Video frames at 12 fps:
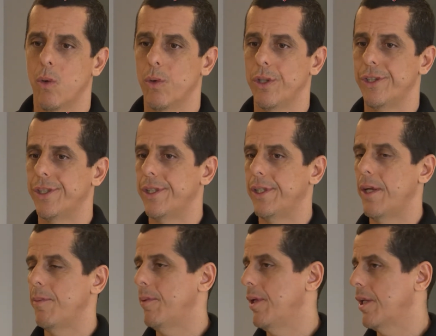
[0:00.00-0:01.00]
Hoje a
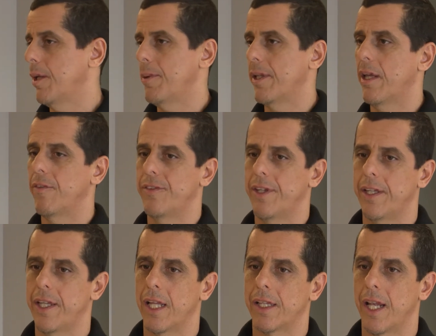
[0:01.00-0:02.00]
minha equipe TFT
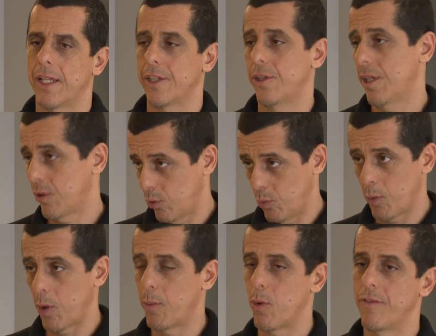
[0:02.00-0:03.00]
tem atletas dentro do
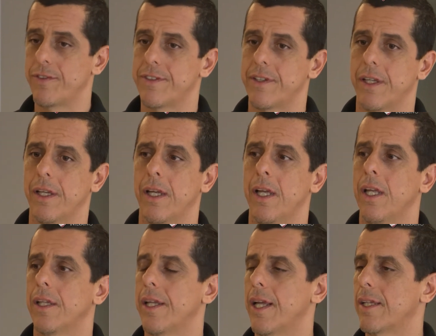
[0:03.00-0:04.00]
próprio UFC,
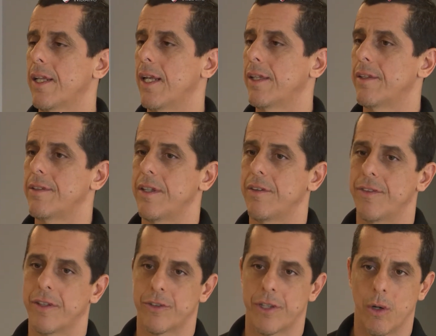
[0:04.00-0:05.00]
tem atletas em
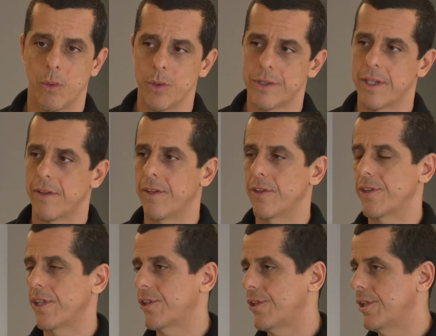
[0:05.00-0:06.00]
eventos na Rússia, eventos
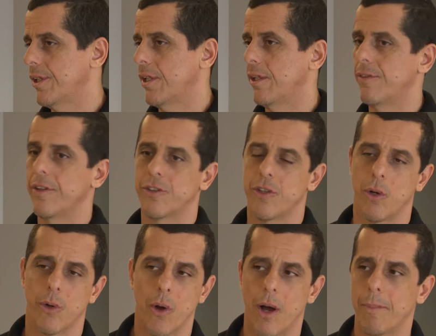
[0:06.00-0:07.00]
na China, eventos na
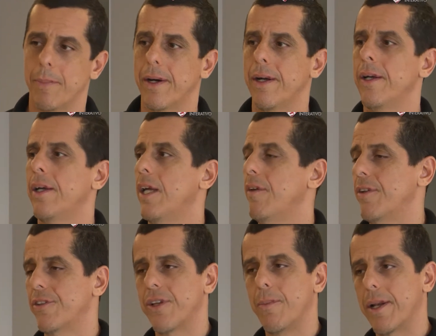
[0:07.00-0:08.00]
Europa,
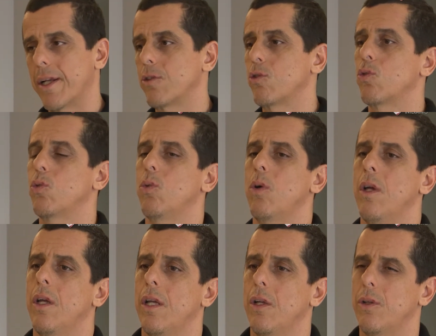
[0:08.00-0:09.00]
eventos na América do Sul.
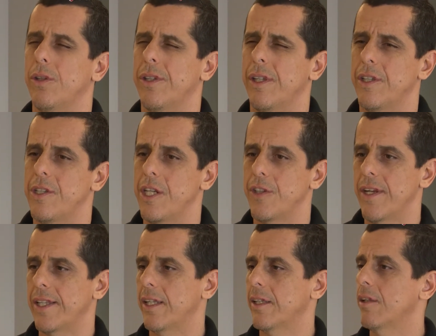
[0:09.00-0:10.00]
Eu, a gente
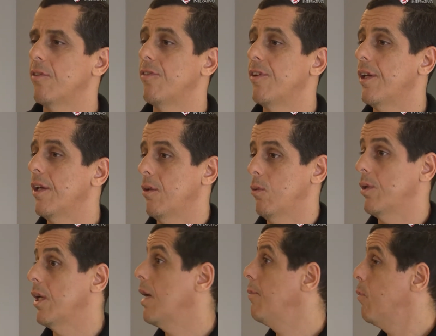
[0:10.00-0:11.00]
vai tentando ver o
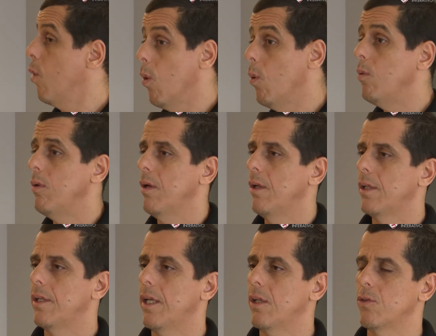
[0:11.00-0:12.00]
que, que é bom
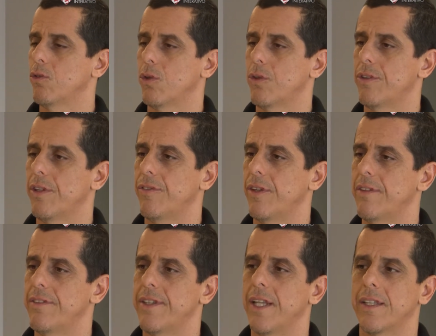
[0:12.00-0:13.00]
né, nos outros
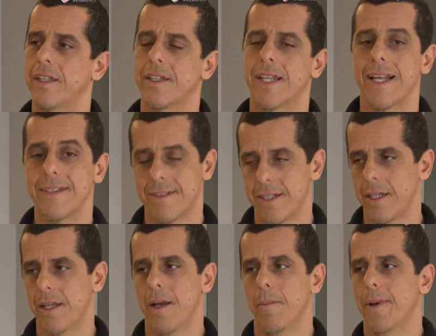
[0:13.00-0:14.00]
eventos e tentando trazer
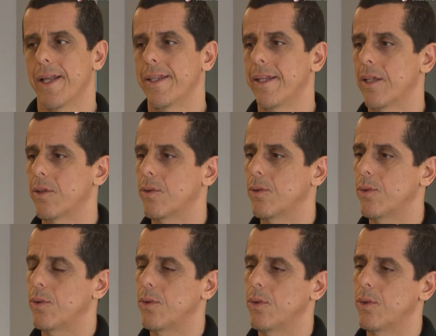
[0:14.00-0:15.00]
para
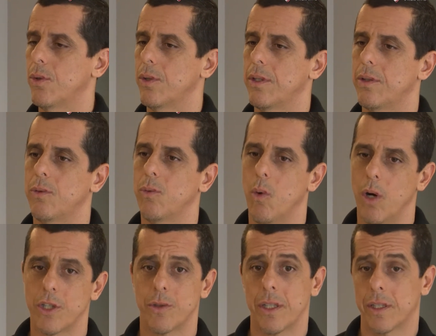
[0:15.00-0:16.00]
dentro do
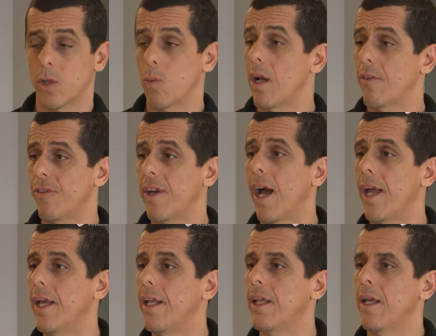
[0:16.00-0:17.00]
Ox, tentando qualificar
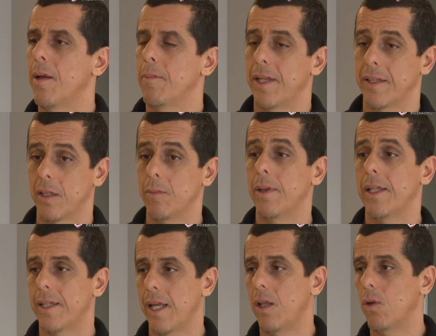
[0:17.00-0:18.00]
ele, tentando
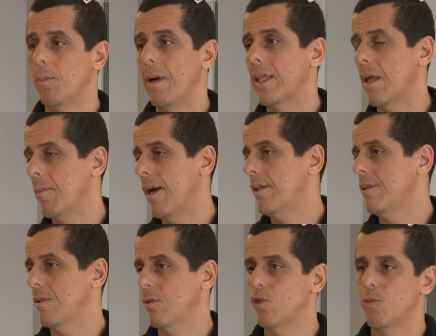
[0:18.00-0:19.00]
manter ele no patamar de
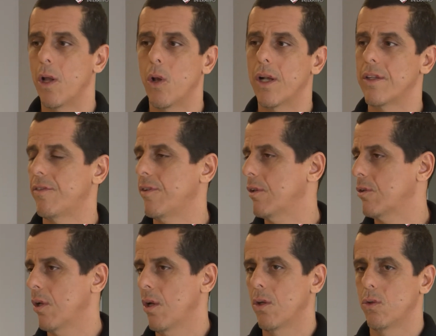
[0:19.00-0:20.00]
ser um dos melhores eventos
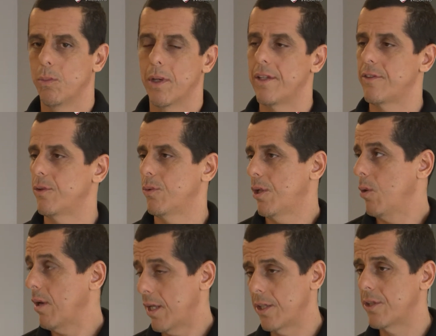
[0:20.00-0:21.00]
do Brasil, que
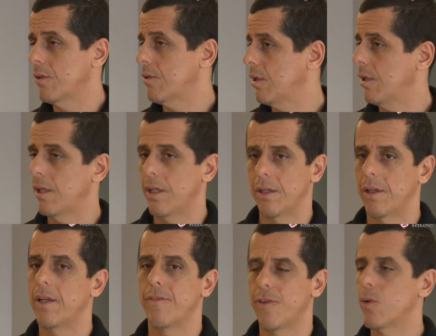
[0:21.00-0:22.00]
eu acredito que
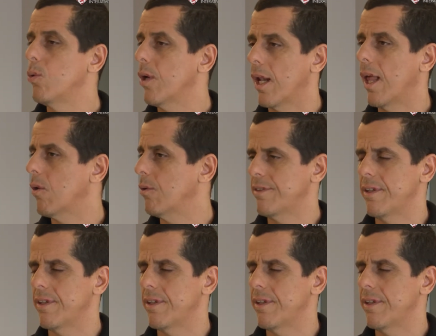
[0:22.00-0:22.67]
ele figura lá com